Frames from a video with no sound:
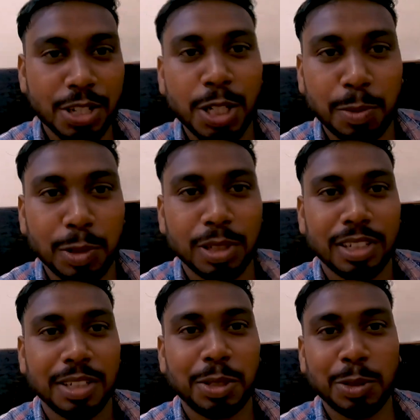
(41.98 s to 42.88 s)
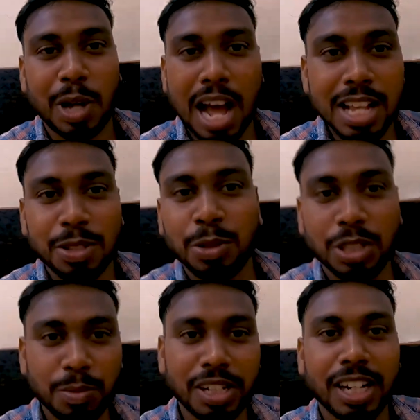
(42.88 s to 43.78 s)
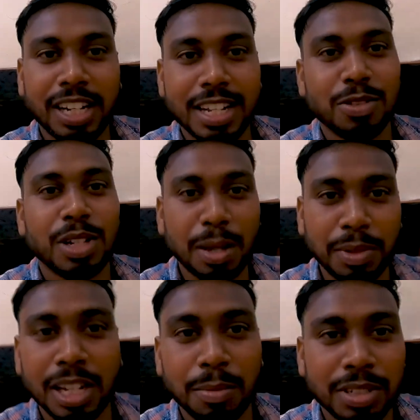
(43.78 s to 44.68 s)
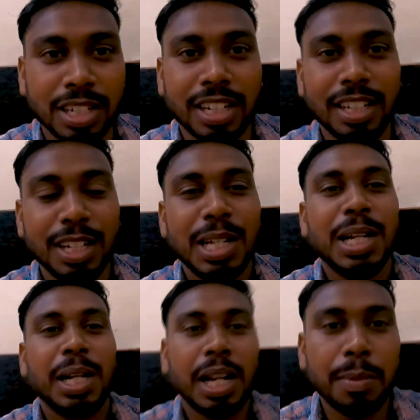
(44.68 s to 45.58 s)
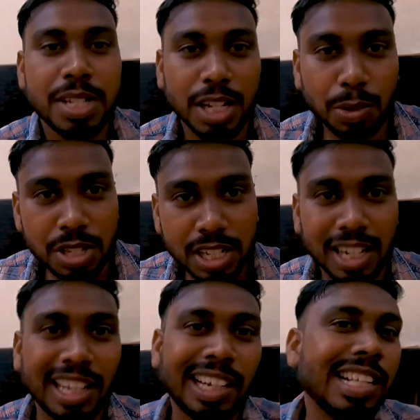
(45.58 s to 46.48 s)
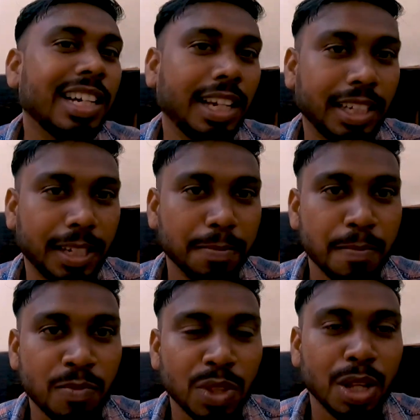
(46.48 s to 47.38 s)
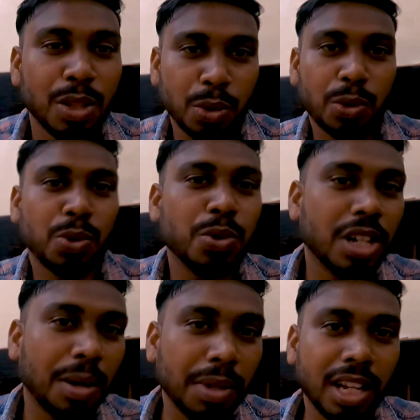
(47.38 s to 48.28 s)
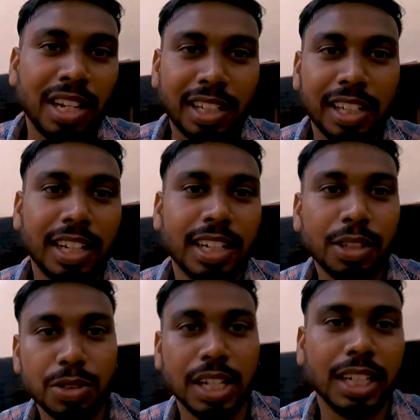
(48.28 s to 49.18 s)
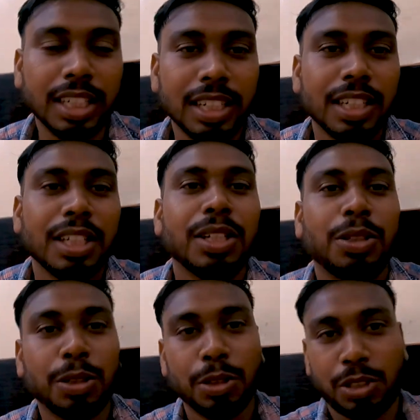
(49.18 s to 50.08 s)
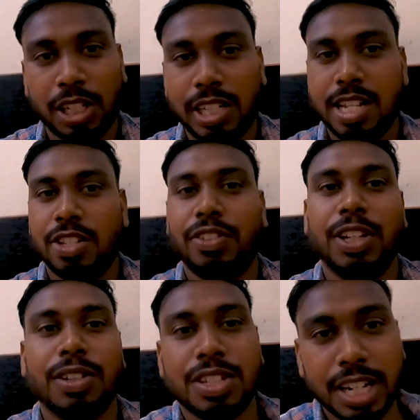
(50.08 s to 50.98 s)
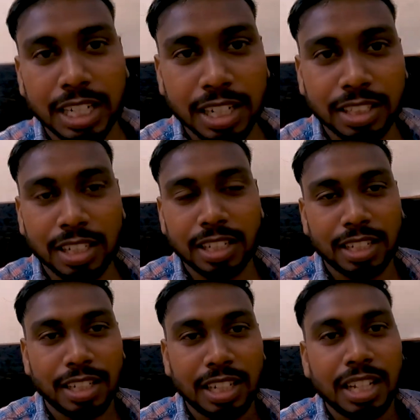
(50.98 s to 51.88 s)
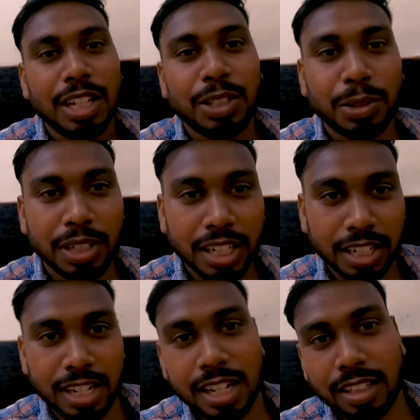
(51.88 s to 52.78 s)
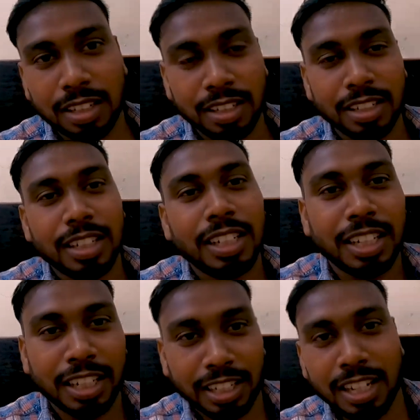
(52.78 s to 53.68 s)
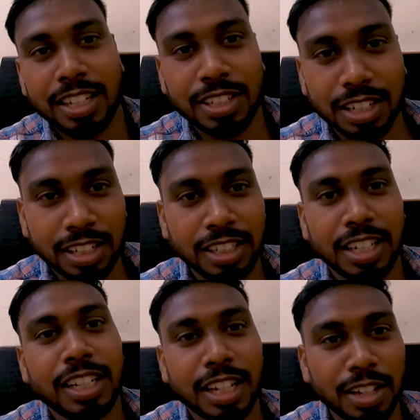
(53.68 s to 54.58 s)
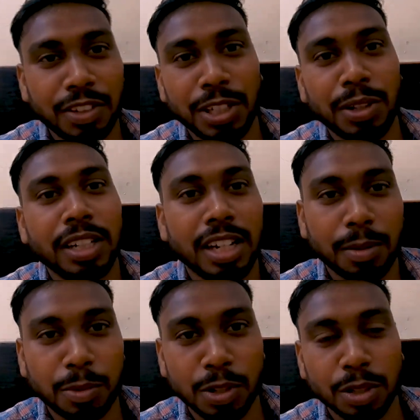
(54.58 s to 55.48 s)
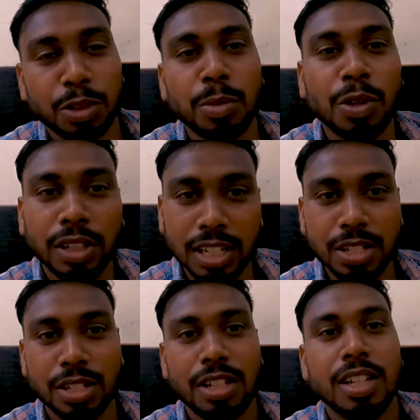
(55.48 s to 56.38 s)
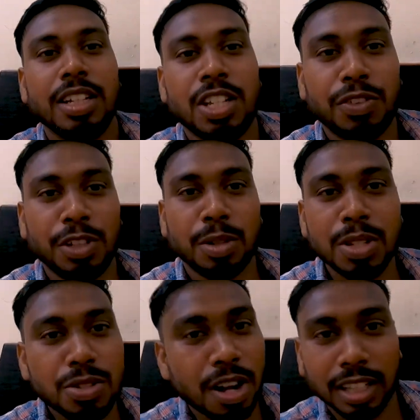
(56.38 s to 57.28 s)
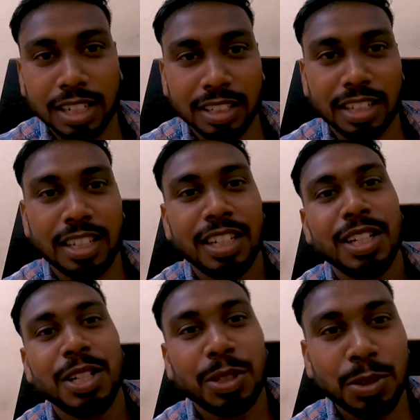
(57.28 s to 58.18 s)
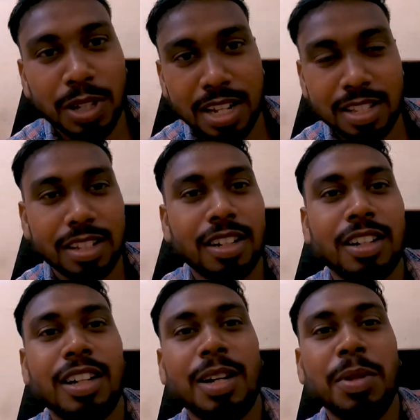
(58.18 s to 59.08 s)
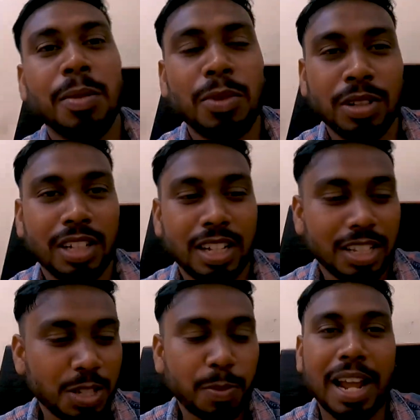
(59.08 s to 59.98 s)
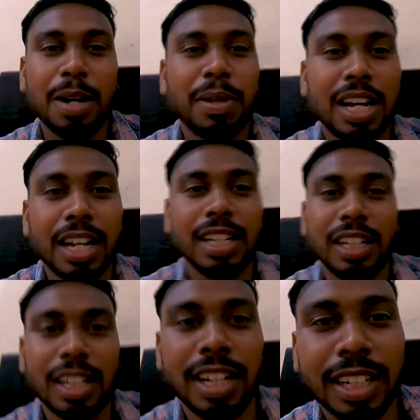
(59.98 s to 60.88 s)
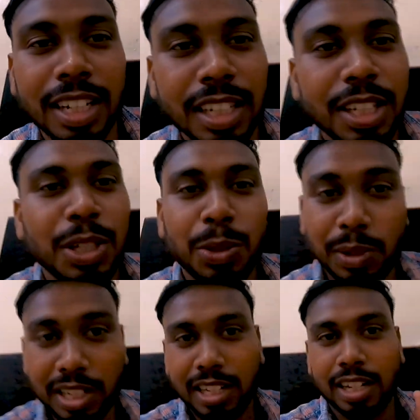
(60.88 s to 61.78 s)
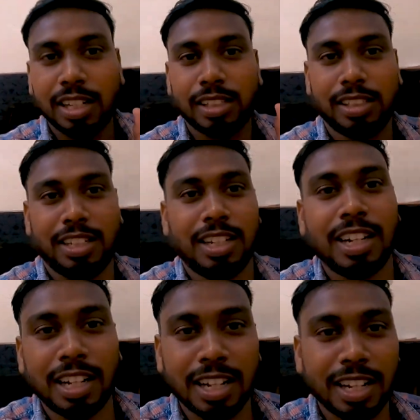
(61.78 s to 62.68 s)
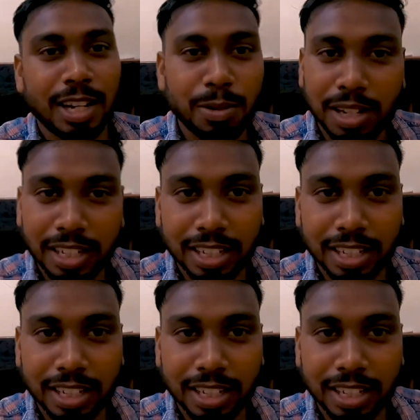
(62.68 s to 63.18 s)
स्ट्रीट फूड तो आज तो वो सब जगह नहीं जाएंगे तो नामी नामी जगह है नामी जगह कोशिश करेंगे कल जाने का तो कुछ कुछ नाम मैंने लिख के रखा तो जाएंगे तो चलिए इस वीडियो को स्टार्ट करते हैं तो एक नया दिन एक नया जर्नी एक नया वीडियो एक नया ब्लॉग तुम लोगों का इस वीडियो में स्वागत करते हैं तो गाइस अभी हम लोग जस्ट प्लान बना रहे हैं निकलने का तो एक एक लड़का गया हुआ है